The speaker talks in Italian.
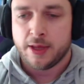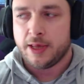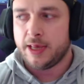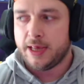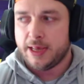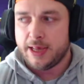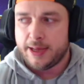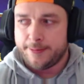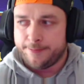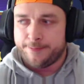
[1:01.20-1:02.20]

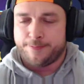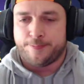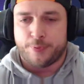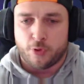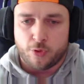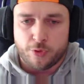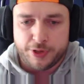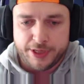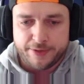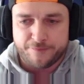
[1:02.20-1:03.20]
E ehm,
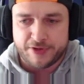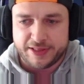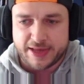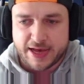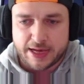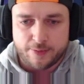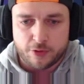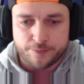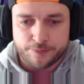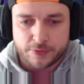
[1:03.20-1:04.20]
poi
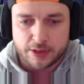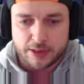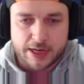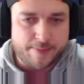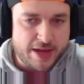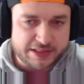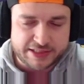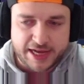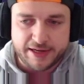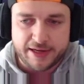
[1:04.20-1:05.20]
vediamo la
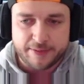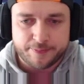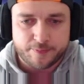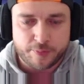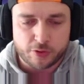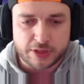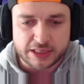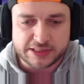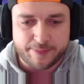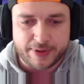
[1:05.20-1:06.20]
MSN pronta
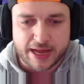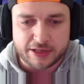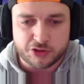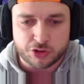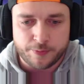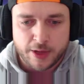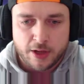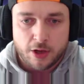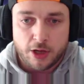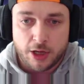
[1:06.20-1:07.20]
all'assemblaggio
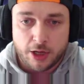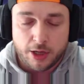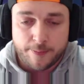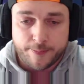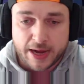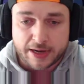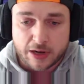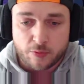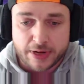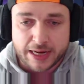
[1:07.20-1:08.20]
e
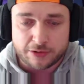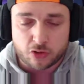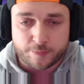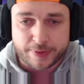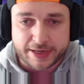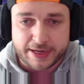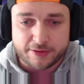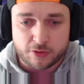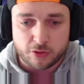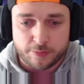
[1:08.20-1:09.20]
manca un altro
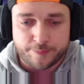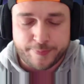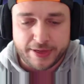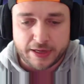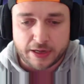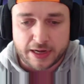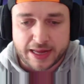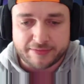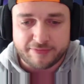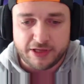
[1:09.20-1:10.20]
pacchetto per
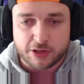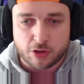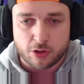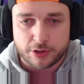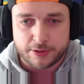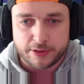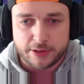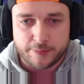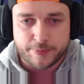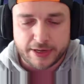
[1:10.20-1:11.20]
la T-Core
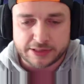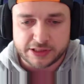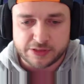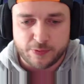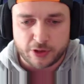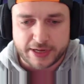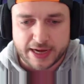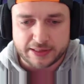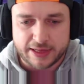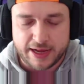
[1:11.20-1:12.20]
per essere
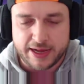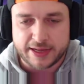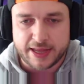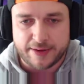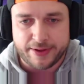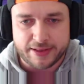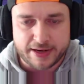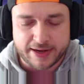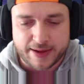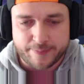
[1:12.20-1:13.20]
sbloccata e chiaramente
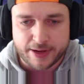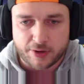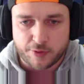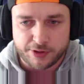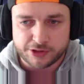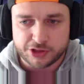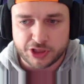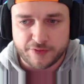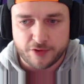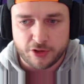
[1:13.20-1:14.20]
la KR15
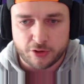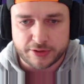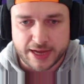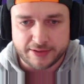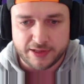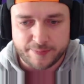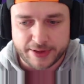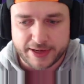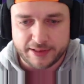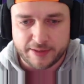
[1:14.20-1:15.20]
ce ne vogliono tanti di
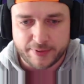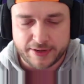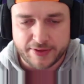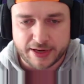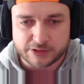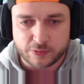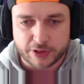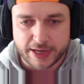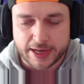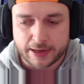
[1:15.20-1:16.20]
pacchetti per andare a
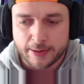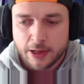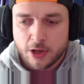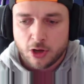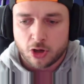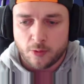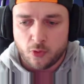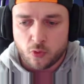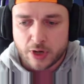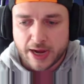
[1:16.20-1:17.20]
sbloccarla.
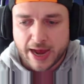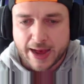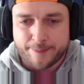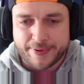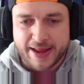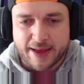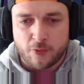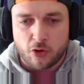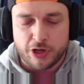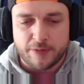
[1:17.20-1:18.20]
Comunque,
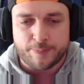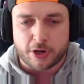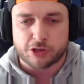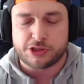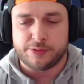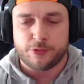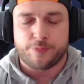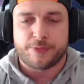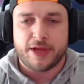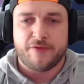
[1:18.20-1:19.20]
apriamo il prossimo
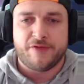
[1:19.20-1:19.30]
e